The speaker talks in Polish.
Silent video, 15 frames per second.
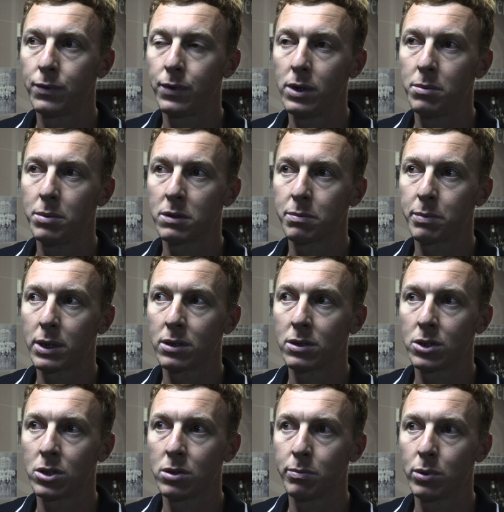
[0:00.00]
Filip jest
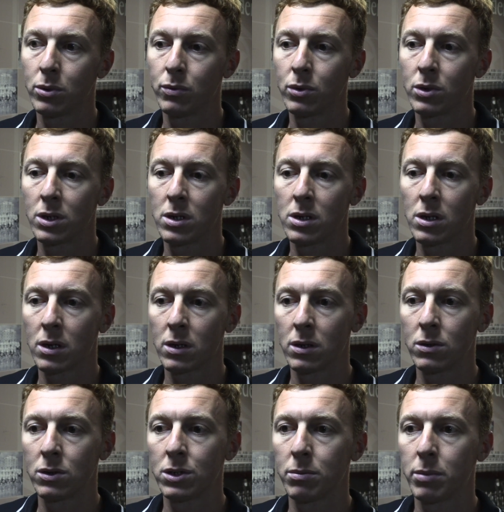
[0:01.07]
praktycznie po dwóch treningach na
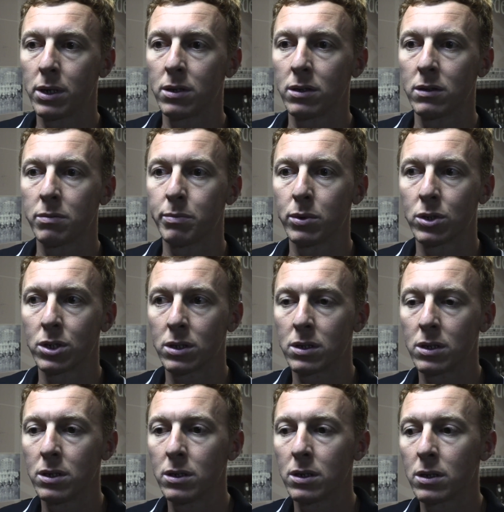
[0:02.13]
lodzie, Bartek jest po trzech
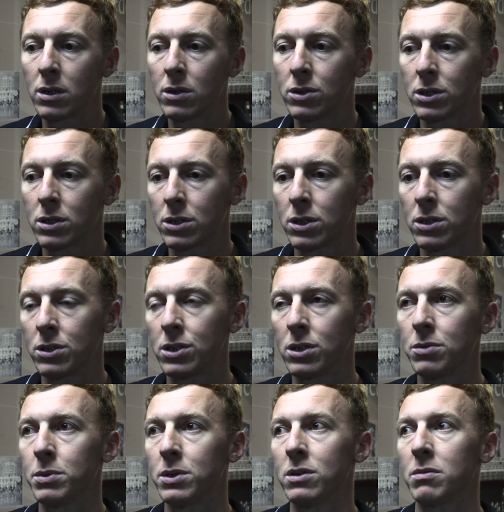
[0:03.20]
treningach na lodzie, także nie
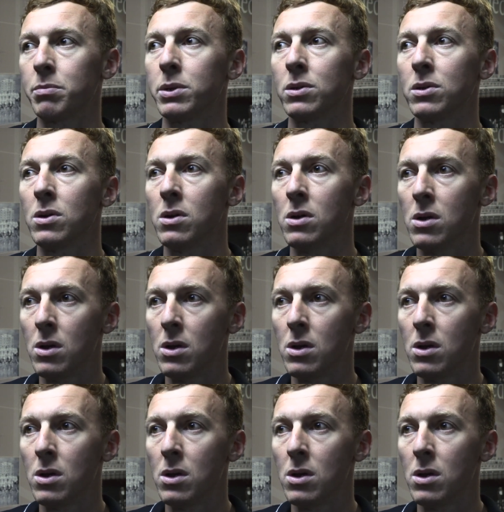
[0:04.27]
chcieliśmy ich zbytnio